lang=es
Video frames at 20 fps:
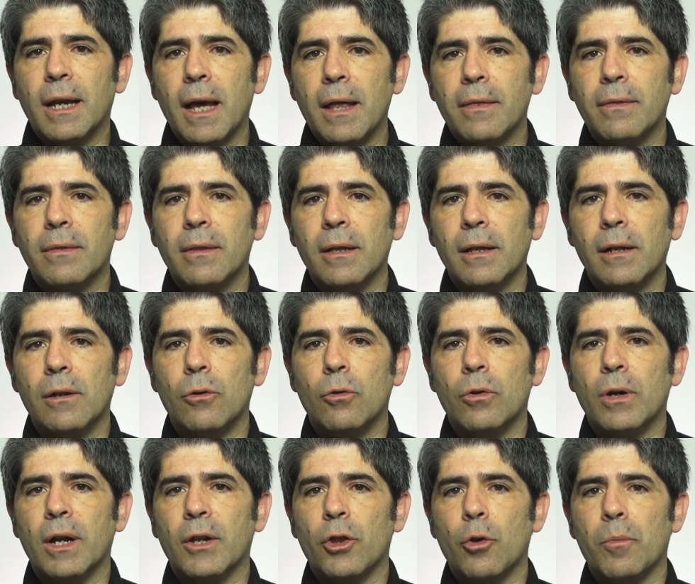cáncer
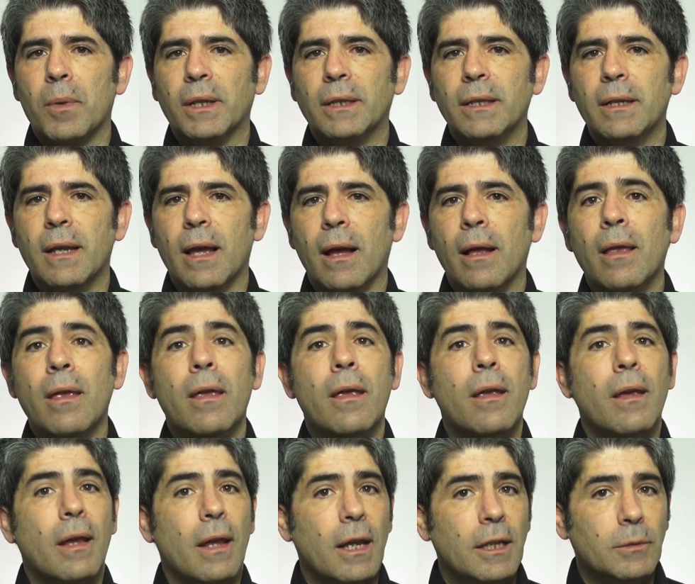o cardiopatía,
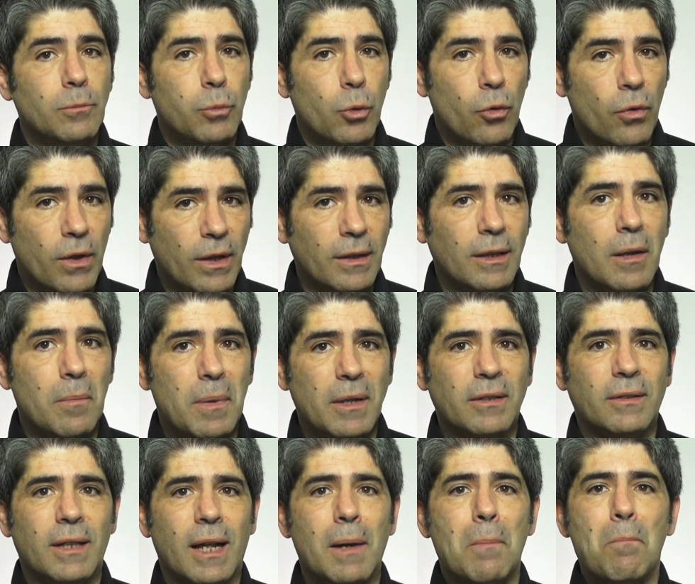es prudente
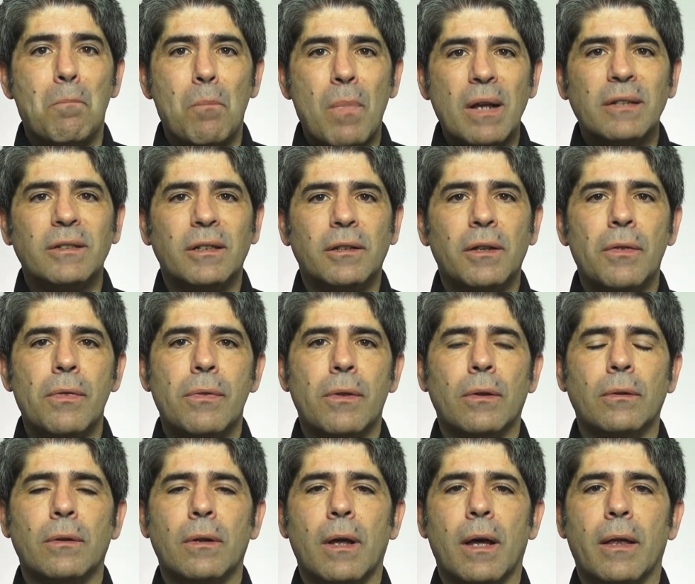prestar más
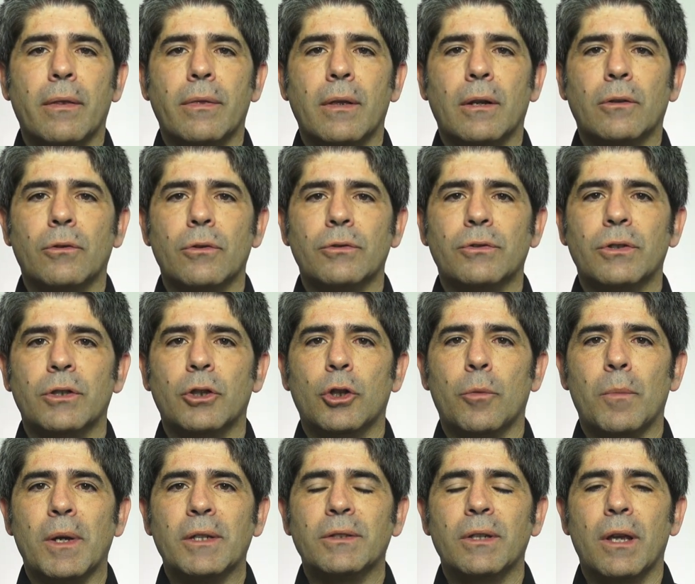atención a ciertos
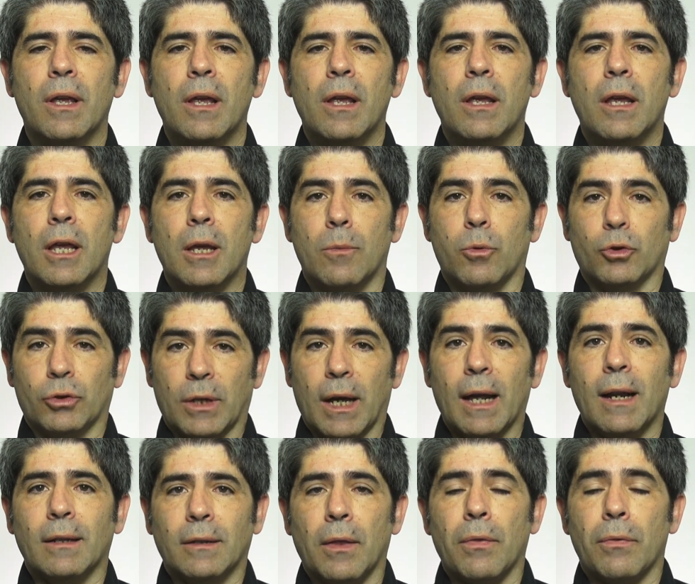síntomas y
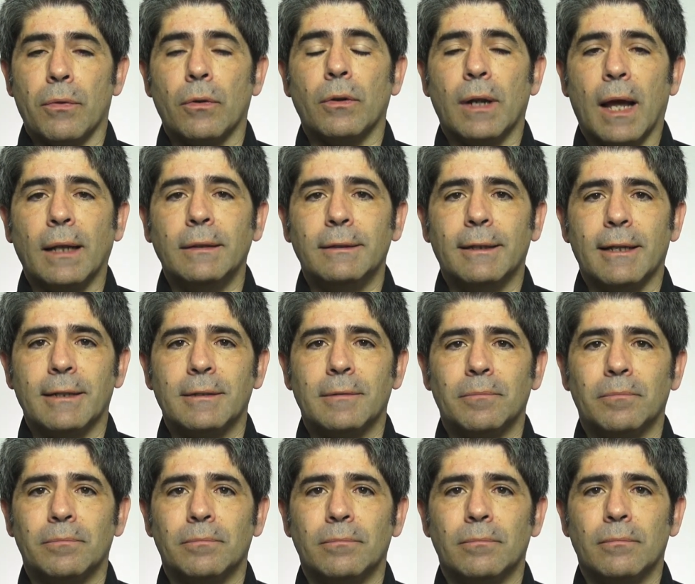buscar atención antes.
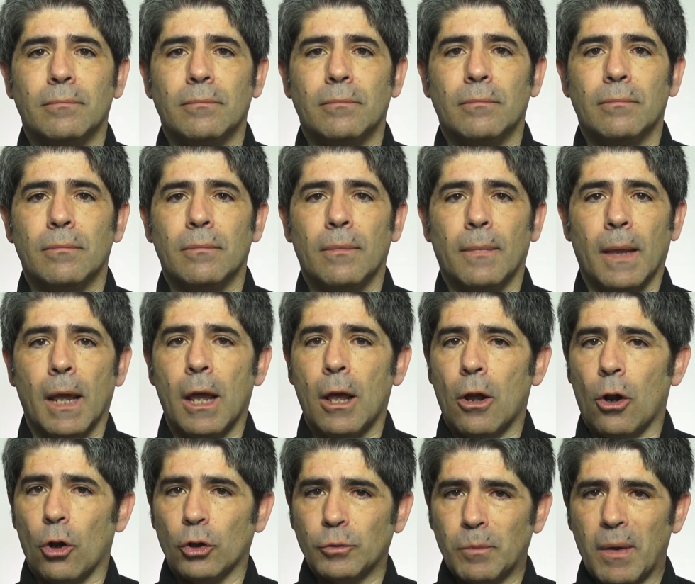
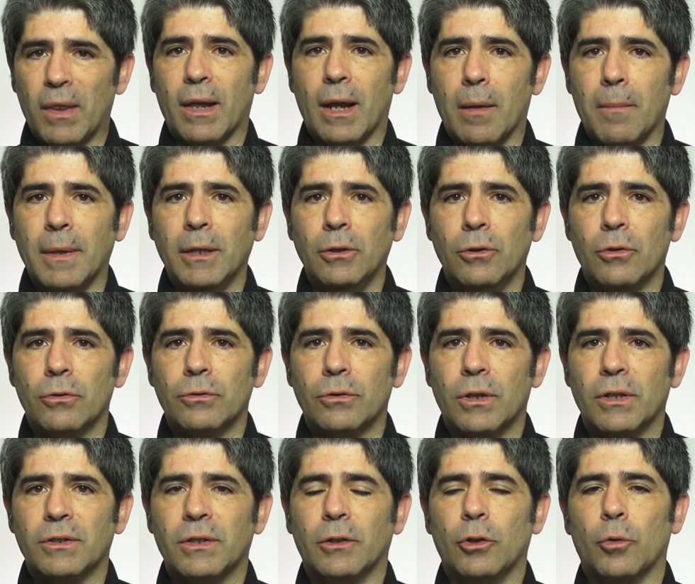Los medicamentos
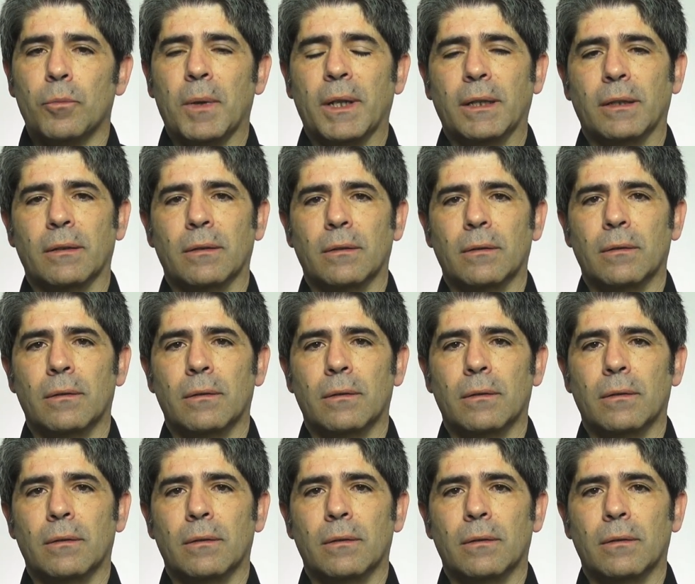que se toman.